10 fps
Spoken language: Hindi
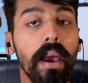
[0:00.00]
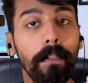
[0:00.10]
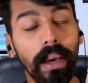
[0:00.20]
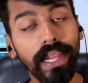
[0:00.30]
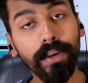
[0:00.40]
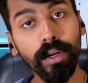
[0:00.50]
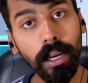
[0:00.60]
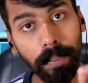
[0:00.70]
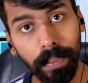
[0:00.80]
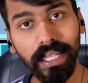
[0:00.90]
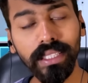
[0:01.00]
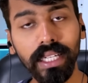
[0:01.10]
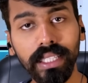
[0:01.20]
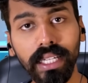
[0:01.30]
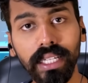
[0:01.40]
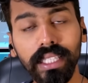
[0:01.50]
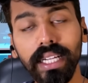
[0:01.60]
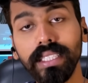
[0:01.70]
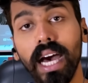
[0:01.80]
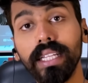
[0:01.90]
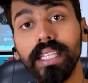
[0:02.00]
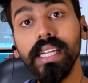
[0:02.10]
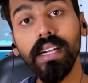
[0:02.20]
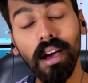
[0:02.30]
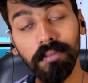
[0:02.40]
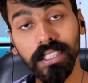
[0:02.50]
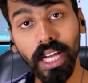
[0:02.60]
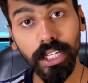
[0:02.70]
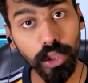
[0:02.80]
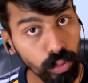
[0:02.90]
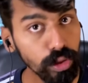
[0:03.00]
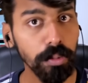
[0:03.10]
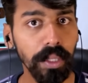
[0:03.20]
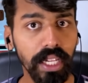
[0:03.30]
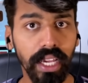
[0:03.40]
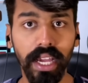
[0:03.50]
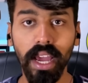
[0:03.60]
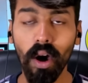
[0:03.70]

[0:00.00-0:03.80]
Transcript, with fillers: बल्कि उन्होंने प्रेस करते करते के साथ ही काफ़ी सारे शूट्स भी लिए